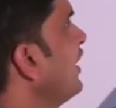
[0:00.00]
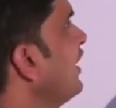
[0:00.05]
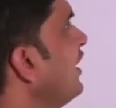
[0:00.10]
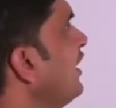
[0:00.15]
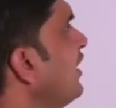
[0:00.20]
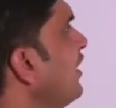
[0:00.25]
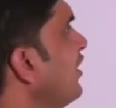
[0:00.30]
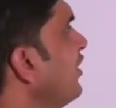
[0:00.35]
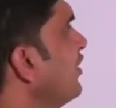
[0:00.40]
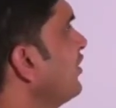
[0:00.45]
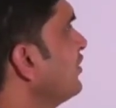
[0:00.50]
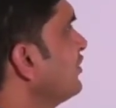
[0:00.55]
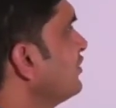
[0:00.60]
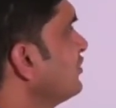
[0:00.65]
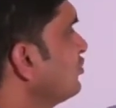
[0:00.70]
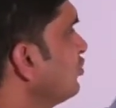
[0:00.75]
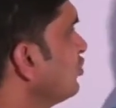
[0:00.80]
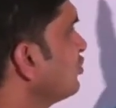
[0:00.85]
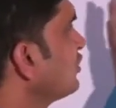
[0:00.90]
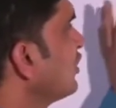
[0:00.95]
से
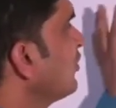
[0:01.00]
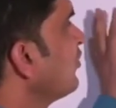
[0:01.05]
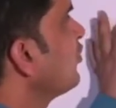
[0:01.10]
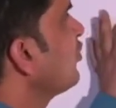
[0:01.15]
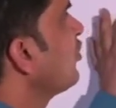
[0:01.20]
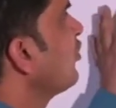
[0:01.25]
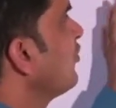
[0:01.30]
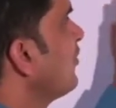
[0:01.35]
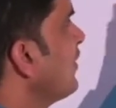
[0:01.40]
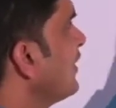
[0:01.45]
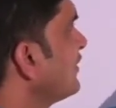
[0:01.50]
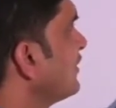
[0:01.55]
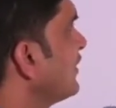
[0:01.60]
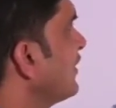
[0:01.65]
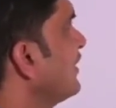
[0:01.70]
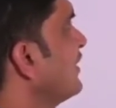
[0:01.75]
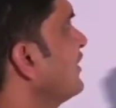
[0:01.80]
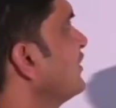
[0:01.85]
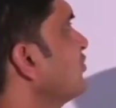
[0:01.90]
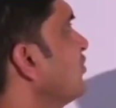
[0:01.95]
जो समूह को
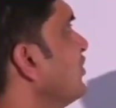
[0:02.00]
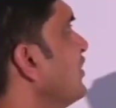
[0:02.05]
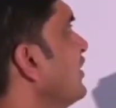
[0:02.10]
विभक्त कर दे